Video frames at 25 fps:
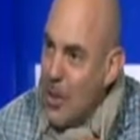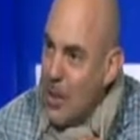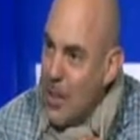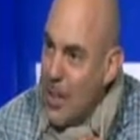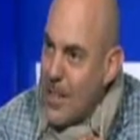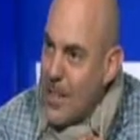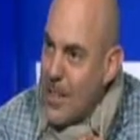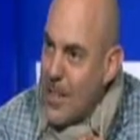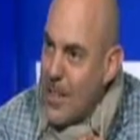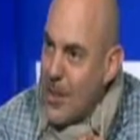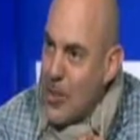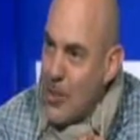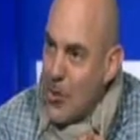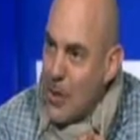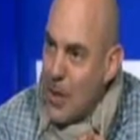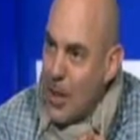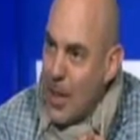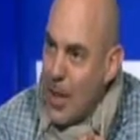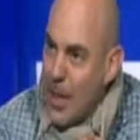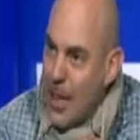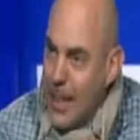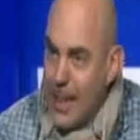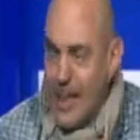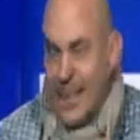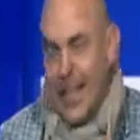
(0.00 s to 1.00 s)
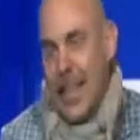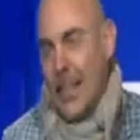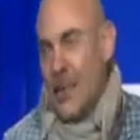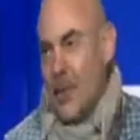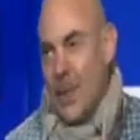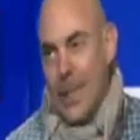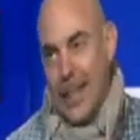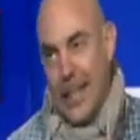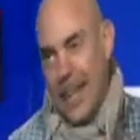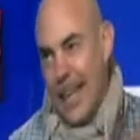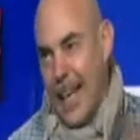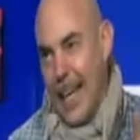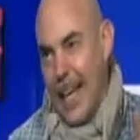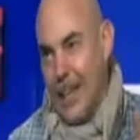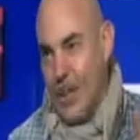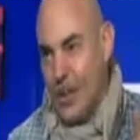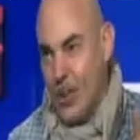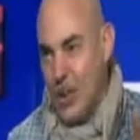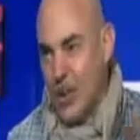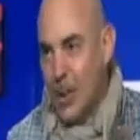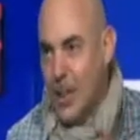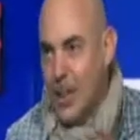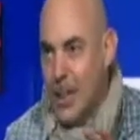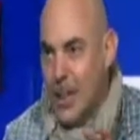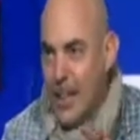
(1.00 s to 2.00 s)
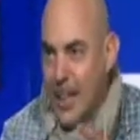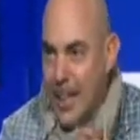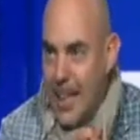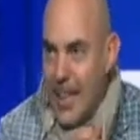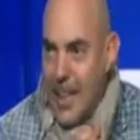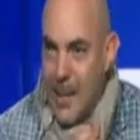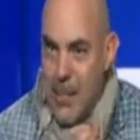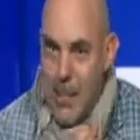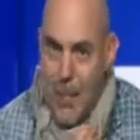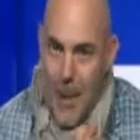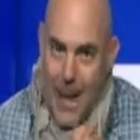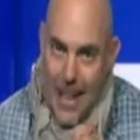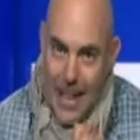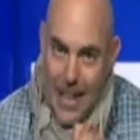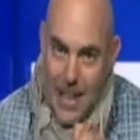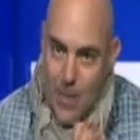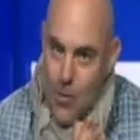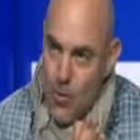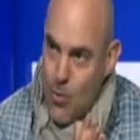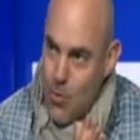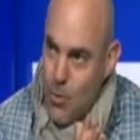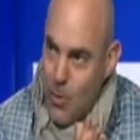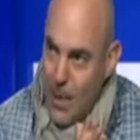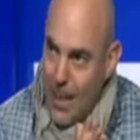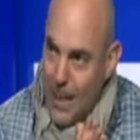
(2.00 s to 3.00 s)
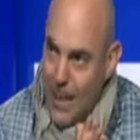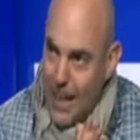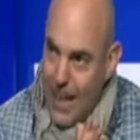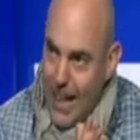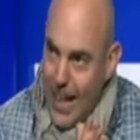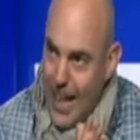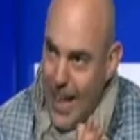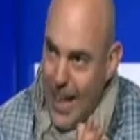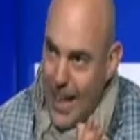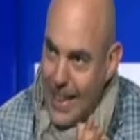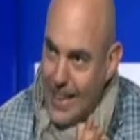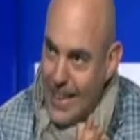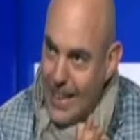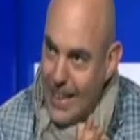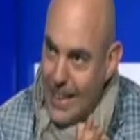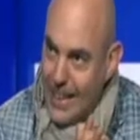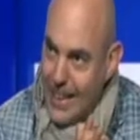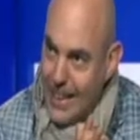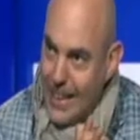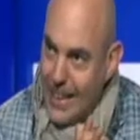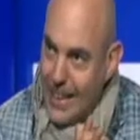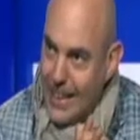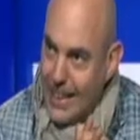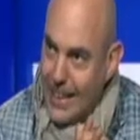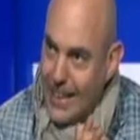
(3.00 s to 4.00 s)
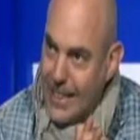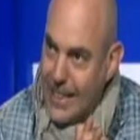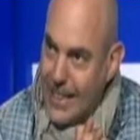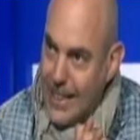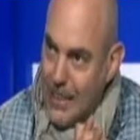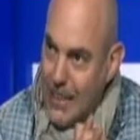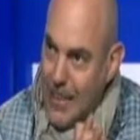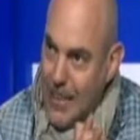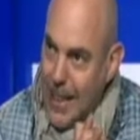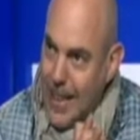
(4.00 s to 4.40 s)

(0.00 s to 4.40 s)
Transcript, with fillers: nel senso che il teatro è il teatro e mai nessuna delle arti simili.